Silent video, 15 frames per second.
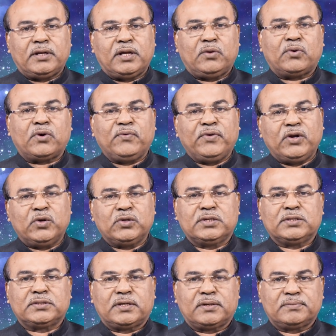నేను ఒక వీడియో
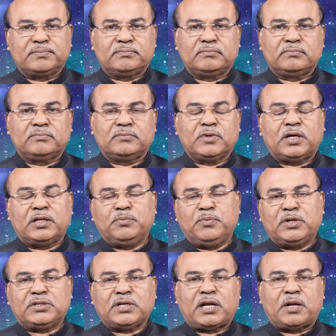చేశాను అది
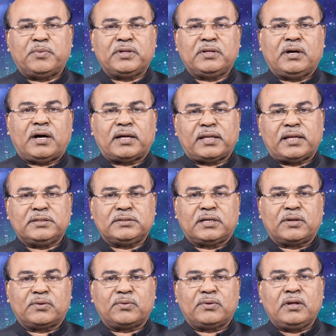మీరు చాలామంది
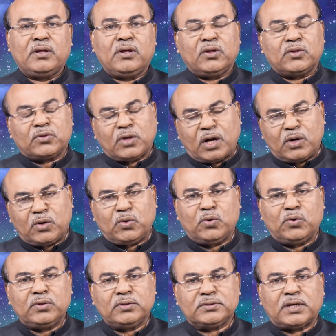ఆదరించారు
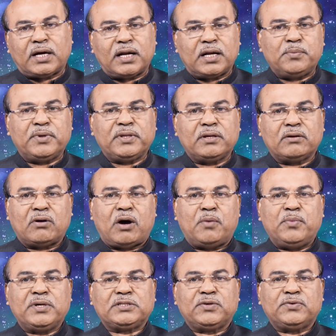దాంట్లో చాలామంది
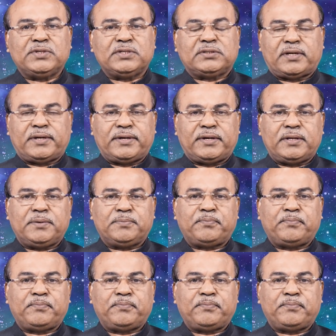కామెంట్స్ ఏం చేశారంటే